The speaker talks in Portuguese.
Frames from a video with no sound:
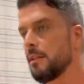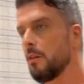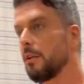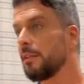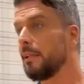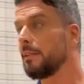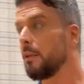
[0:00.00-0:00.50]

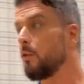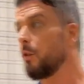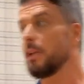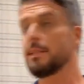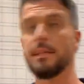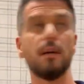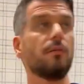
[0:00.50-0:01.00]
Então, até a
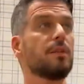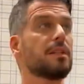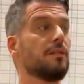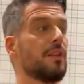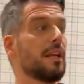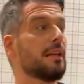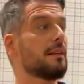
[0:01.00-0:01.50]
decoração,
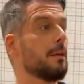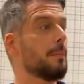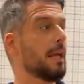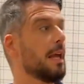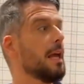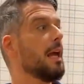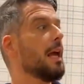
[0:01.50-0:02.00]
você vê que
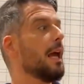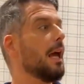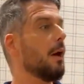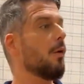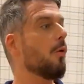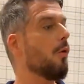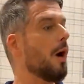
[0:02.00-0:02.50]
também
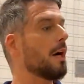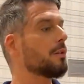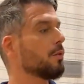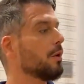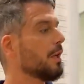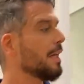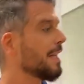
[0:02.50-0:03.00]
é um
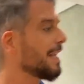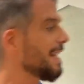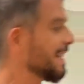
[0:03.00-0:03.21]
quarto